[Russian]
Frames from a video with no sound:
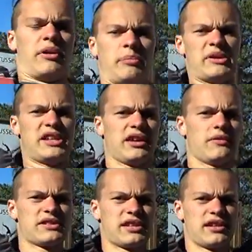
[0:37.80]

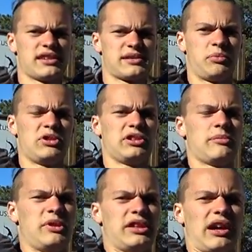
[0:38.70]
подтягиваться с
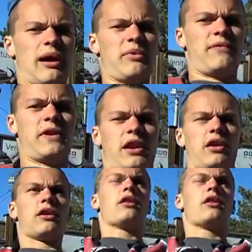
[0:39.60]
поднятыми ногами вверх.